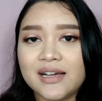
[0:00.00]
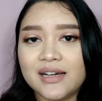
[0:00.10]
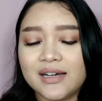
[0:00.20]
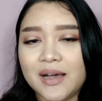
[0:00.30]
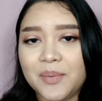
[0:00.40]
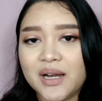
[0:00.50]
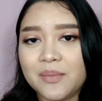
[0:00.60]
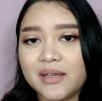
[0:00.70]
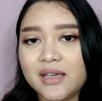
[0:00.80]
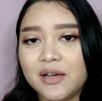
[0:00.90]
uh, apa
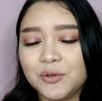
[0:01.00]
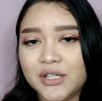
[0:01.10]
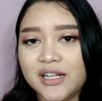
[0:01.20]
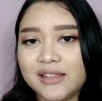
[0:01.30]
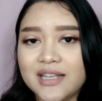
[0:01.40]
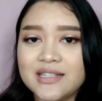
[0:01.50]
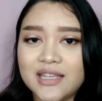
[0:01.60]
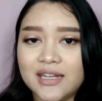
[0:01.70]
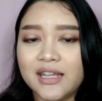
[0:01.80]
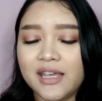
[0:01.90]
namanya rutinitas
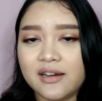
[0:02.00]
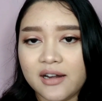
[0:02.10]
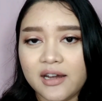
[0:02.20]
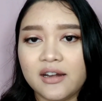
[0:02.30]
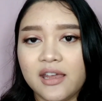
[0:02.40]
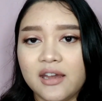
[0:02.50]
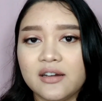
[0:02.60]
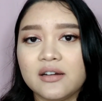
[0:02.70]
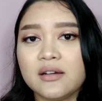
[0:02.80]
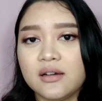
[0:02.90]
skincare, hair
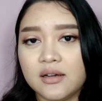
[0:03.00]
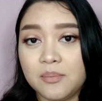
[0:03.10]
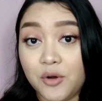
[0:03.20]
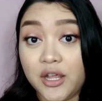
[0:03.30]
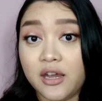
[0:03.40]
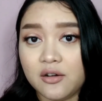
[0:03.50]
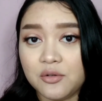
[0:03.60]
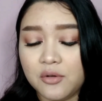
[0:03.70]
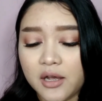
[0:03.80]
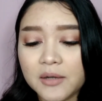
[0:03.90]
care, uh, body care
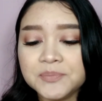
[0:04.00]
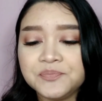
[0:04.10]
gue